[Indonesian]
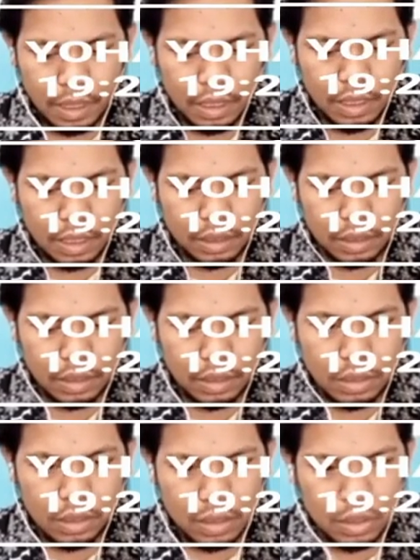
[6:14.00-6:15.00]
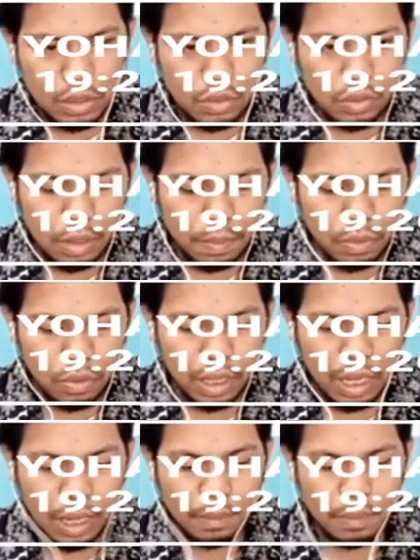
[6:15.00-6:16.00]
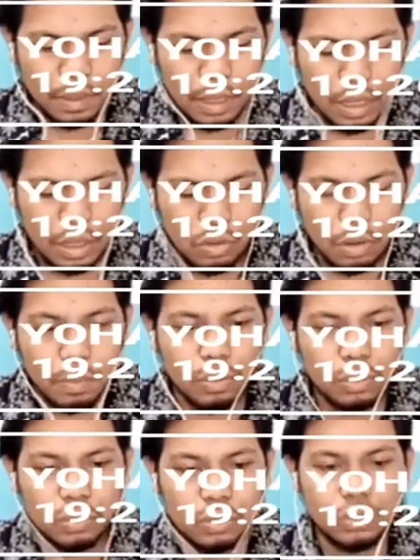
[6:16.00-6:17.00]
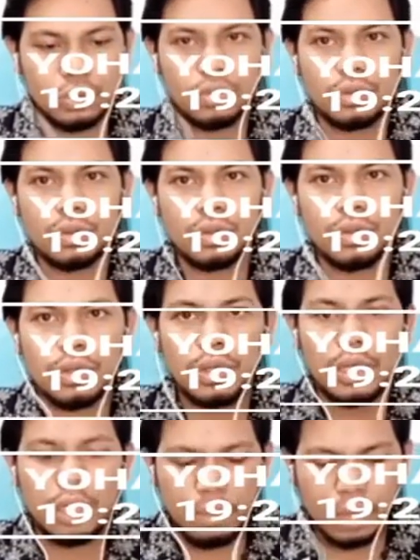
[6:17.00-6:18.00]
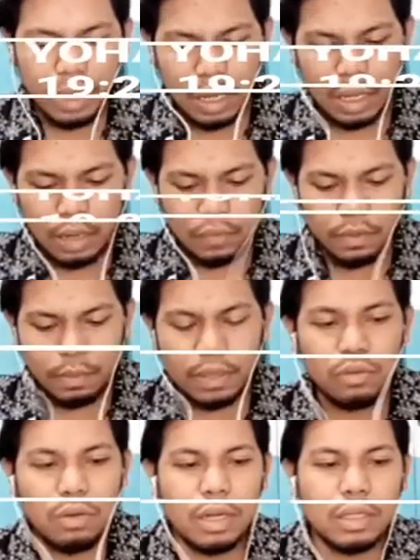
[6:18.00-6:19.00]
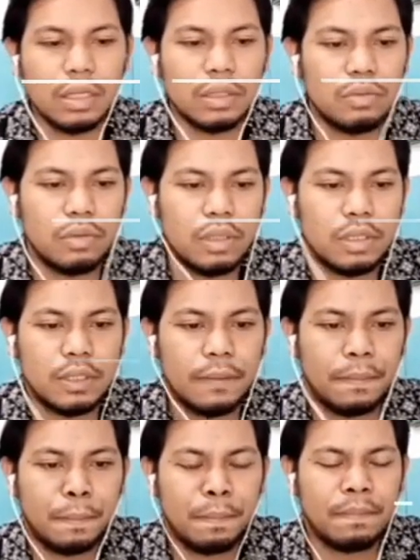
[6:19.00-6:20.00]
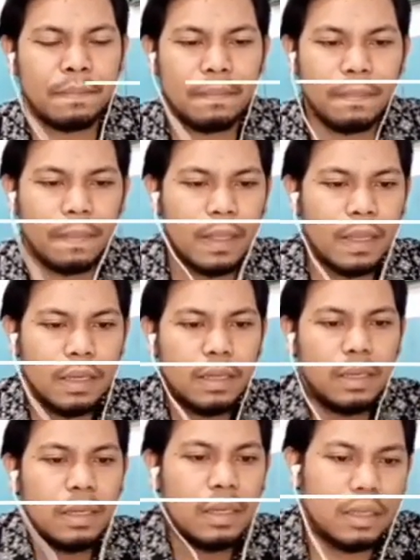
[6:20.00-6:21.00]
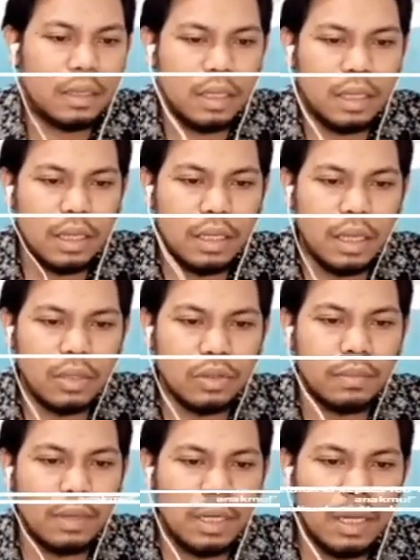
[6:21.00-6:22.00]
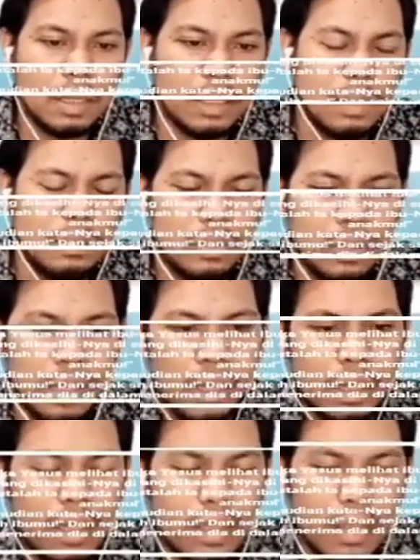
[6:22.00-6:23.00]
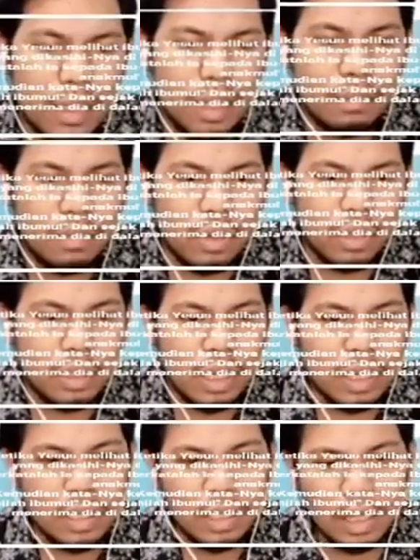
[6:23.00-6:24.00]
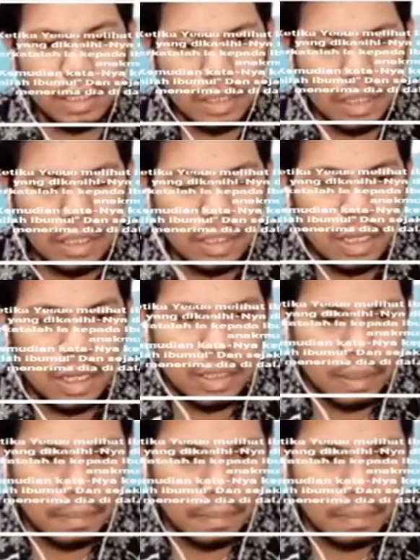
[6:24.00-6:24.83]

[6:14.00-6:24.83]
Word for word: ayat 26 dan 27. Demikianlah firman Tuhan tertulis. Ketika Yesus melihat ibunya dan murid yang dikasihinya di